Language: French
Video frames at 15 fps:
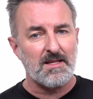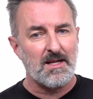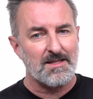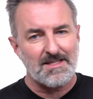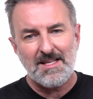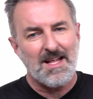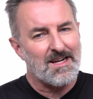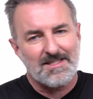Dans le,
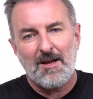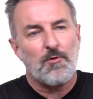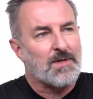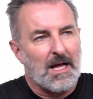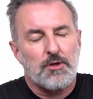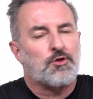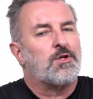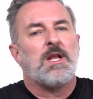temps, dans le temps, on
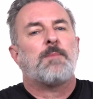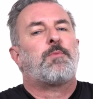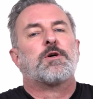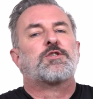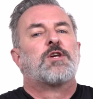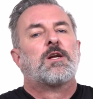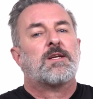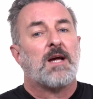calculait pas
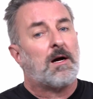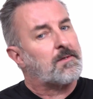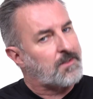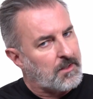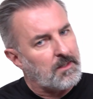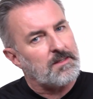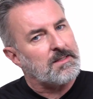ça, le gaz-là.